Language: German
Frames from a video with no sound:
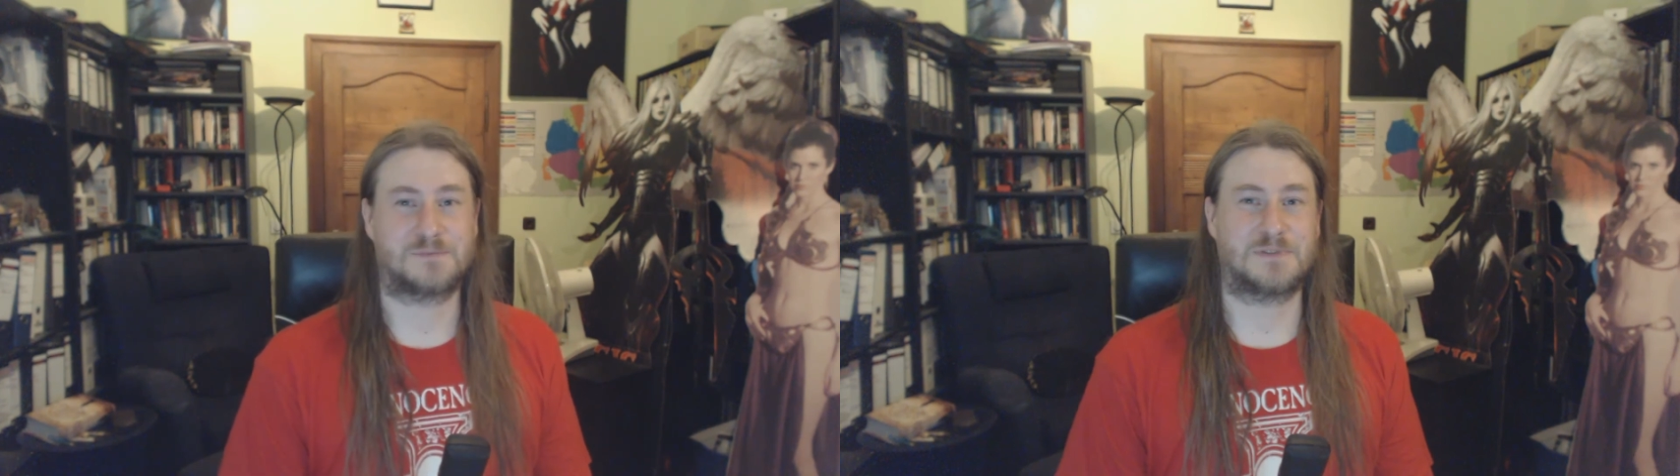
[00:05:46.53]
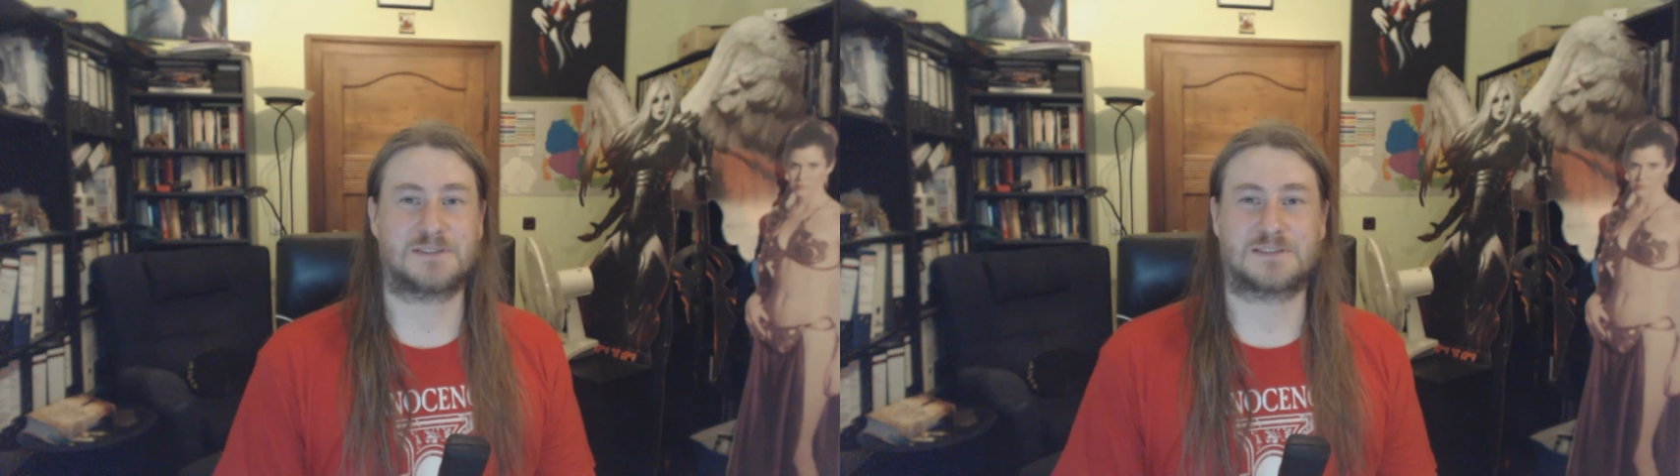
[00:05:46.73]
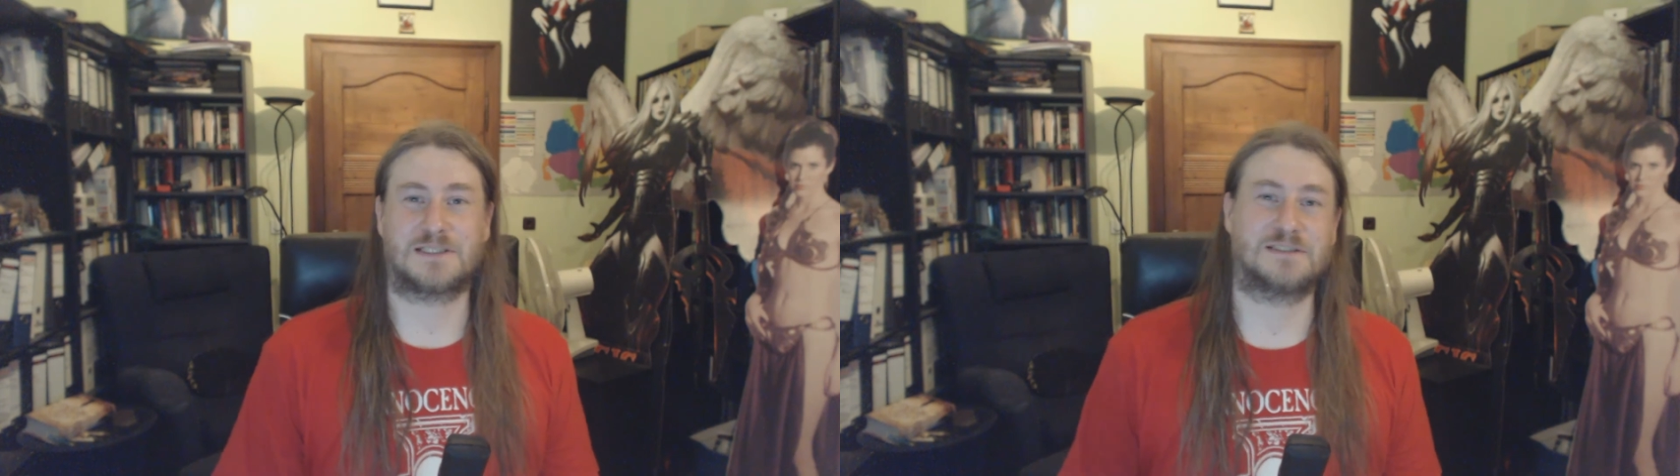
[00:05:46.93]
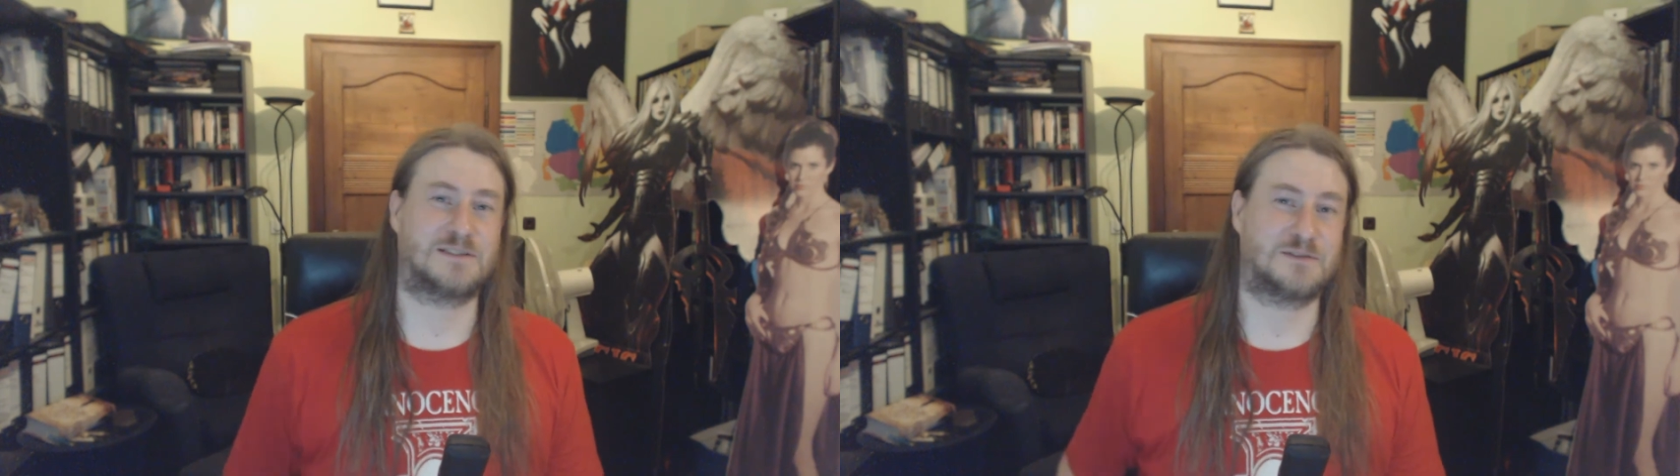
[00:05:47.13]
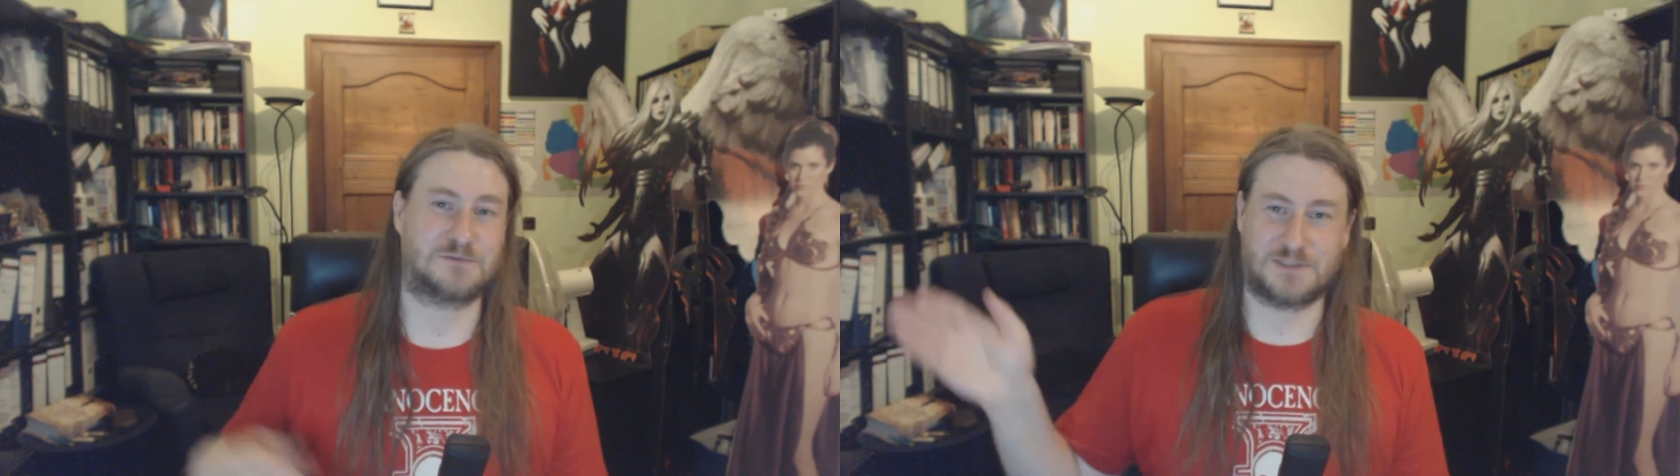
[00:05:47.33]
Bis
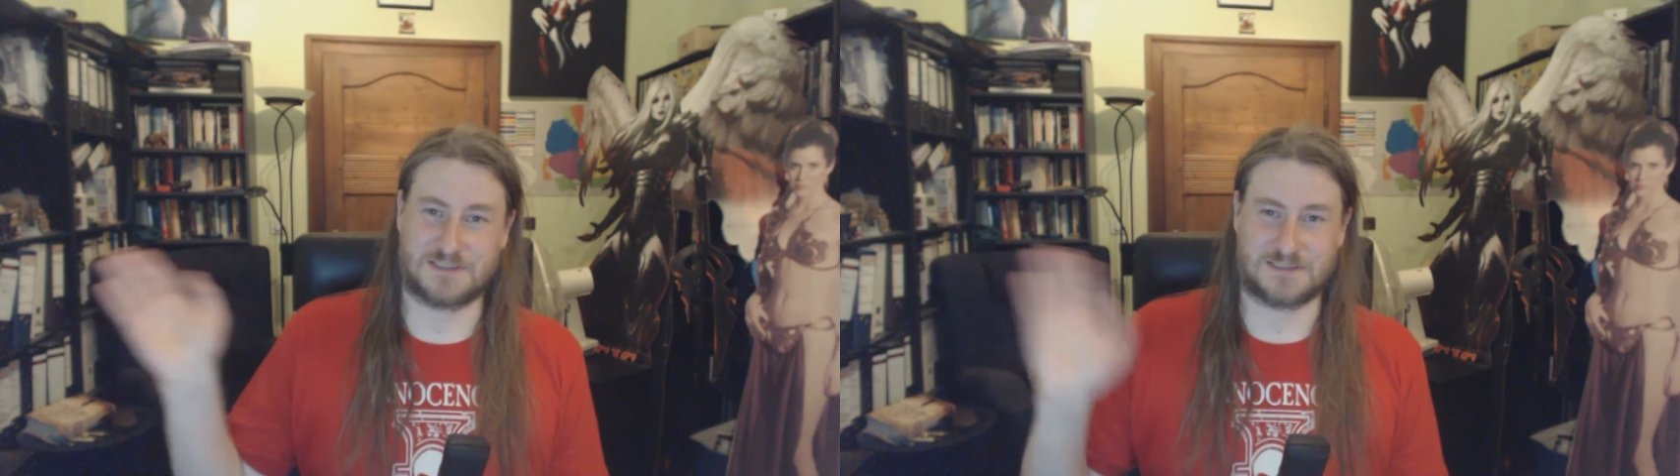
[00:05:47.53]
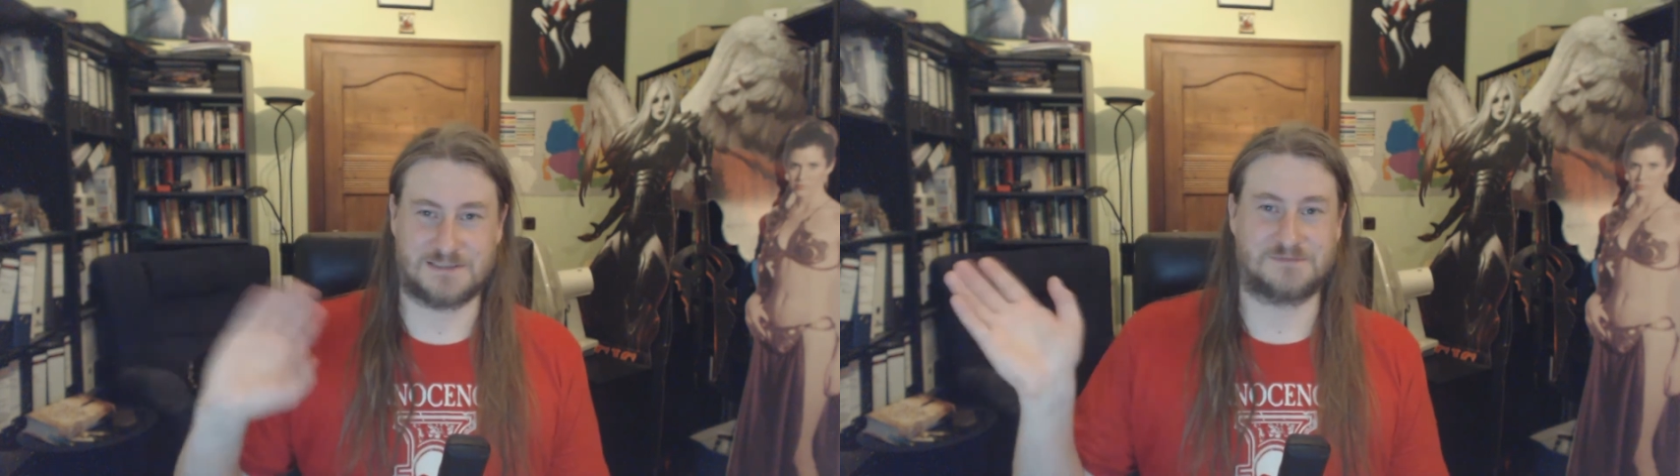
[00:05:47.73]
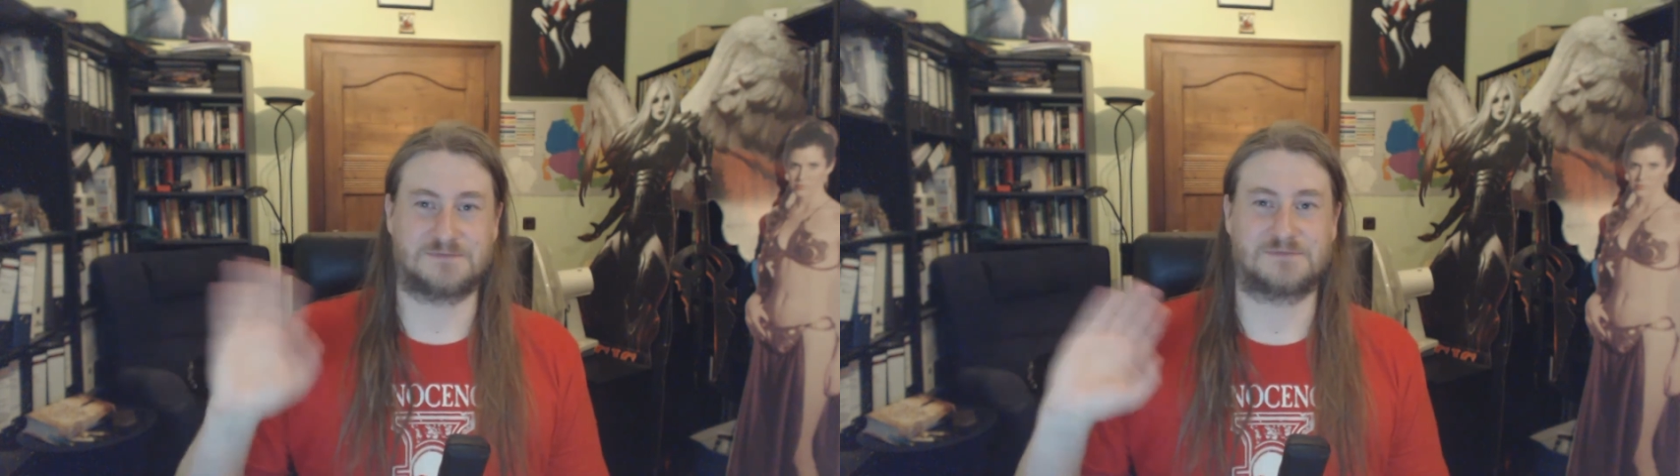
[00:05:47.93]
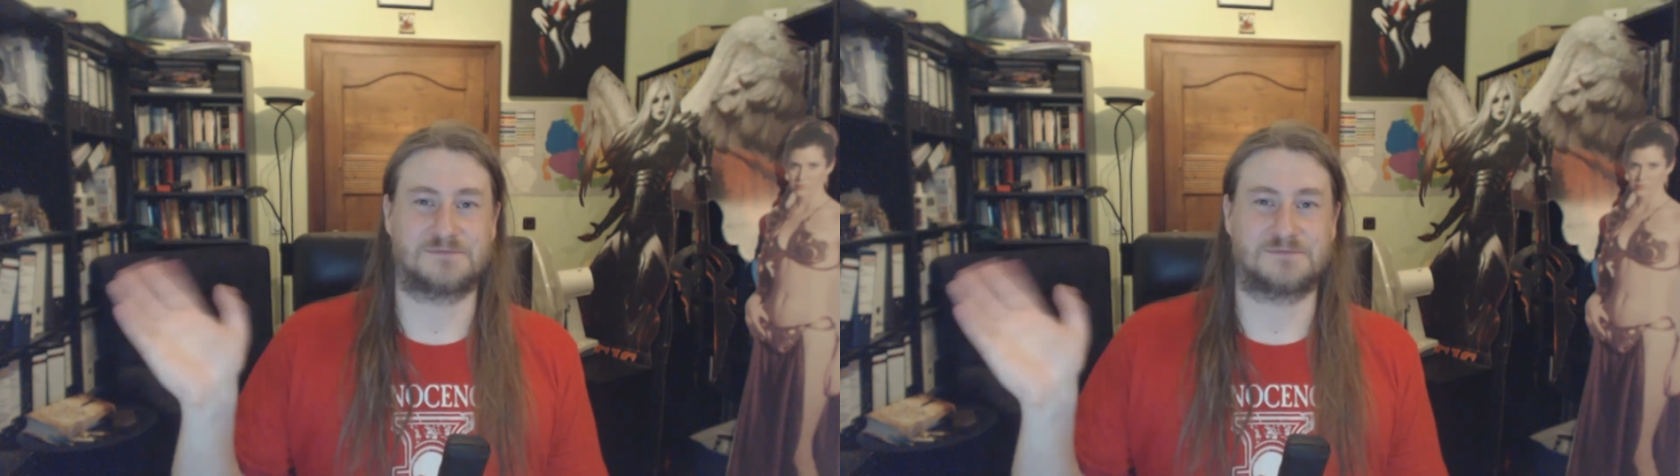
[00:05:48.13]
dann, auf Wiedersehen.